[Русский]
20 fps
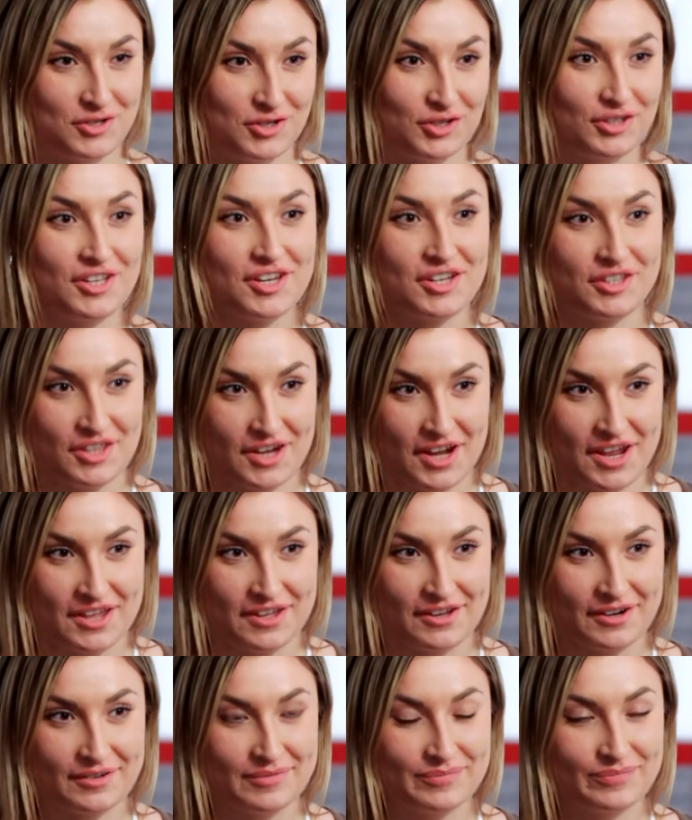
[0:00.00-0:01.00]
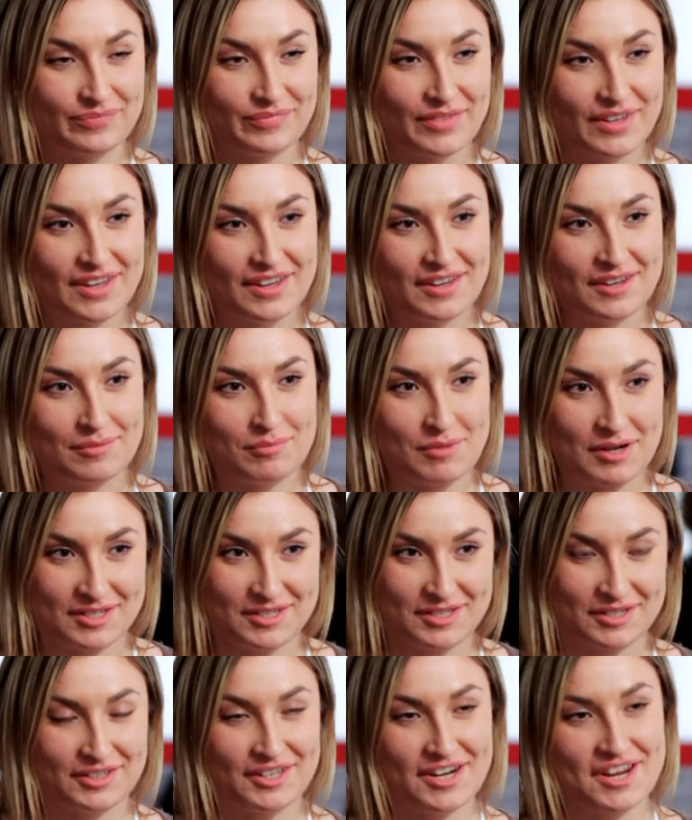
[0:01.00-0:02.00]
четыре тренера,
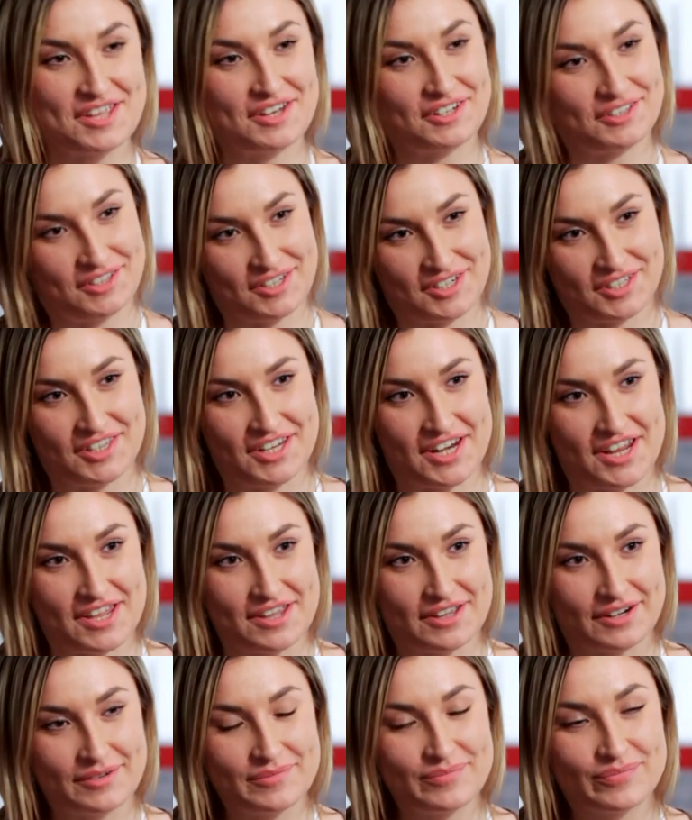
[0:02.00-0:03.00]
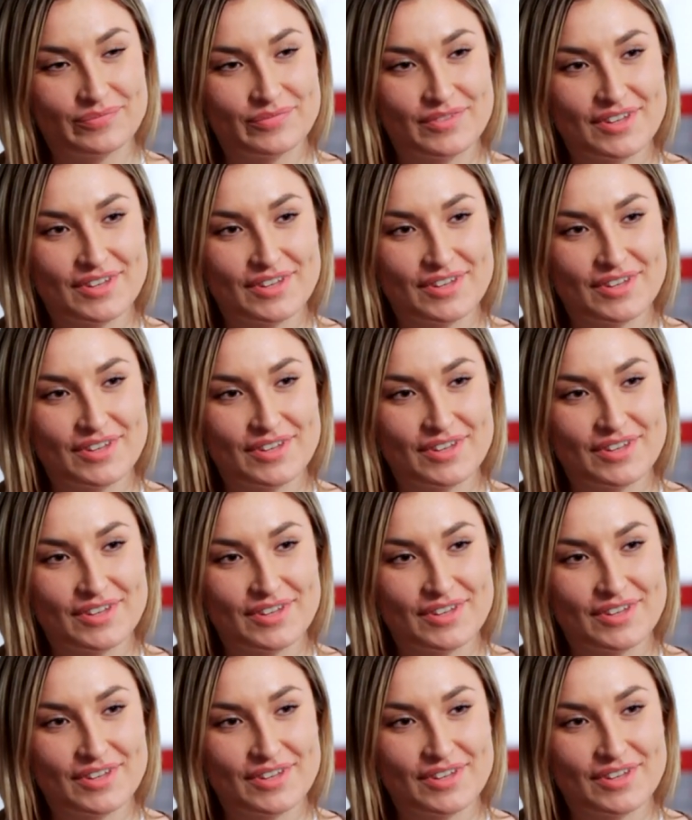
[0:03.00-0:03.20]
мастер-тренеры, три тренера.